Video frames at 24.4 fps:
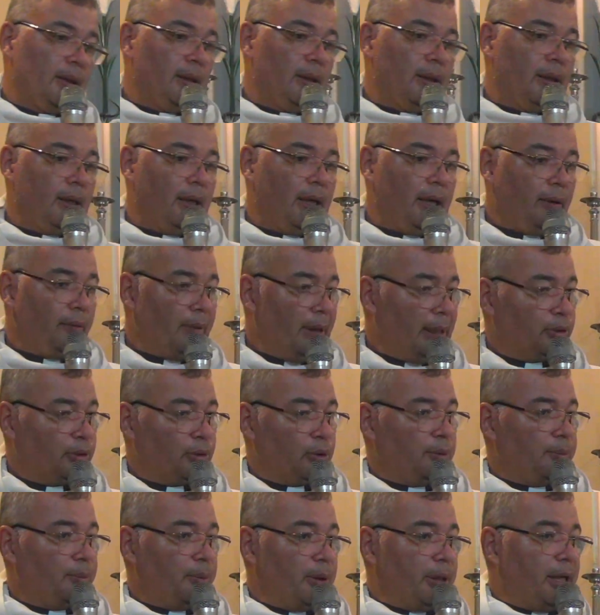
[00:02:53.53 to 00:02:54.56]
É uma
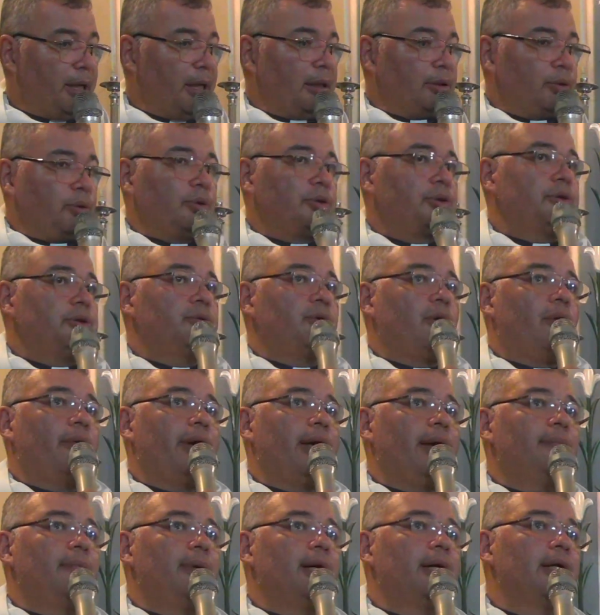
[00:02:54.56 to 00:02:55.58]
dor porque é a dor de
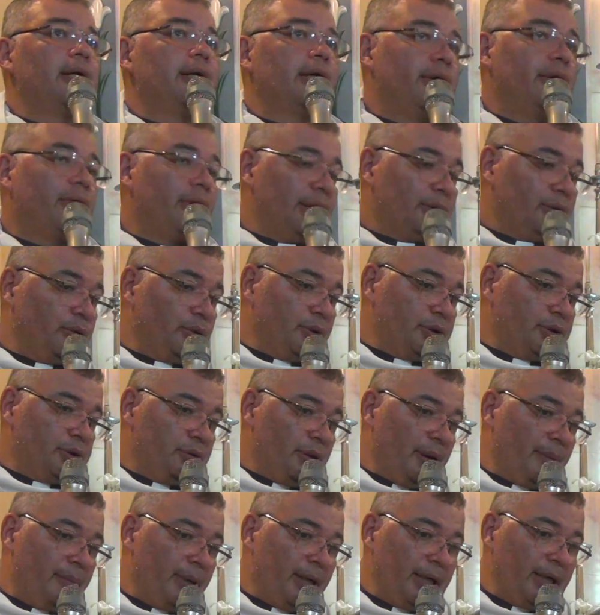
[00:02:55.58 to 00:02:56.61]
qualquer mãe, é uma dor de
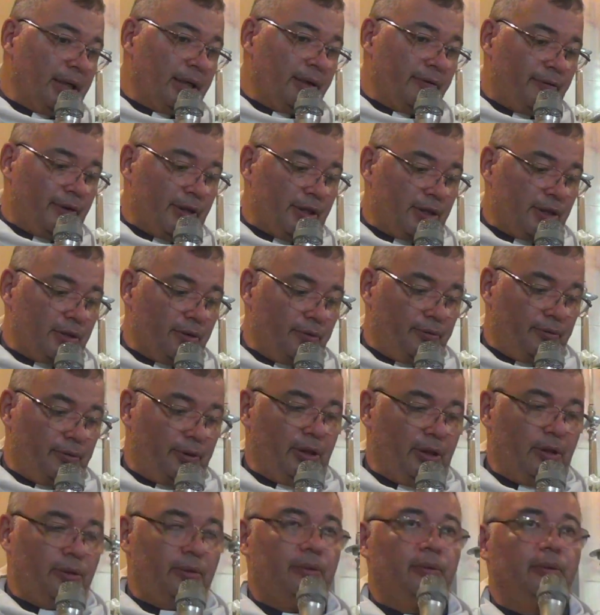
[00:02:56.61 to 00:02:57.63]
uma mãe que vê seu
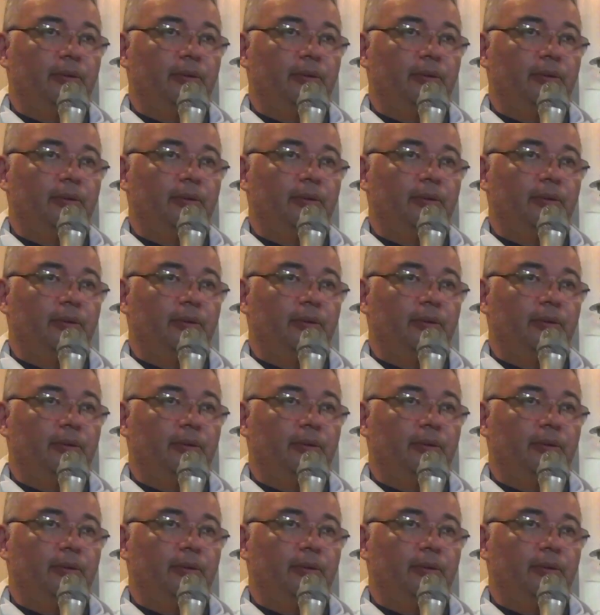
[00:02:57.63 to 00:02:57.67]
filho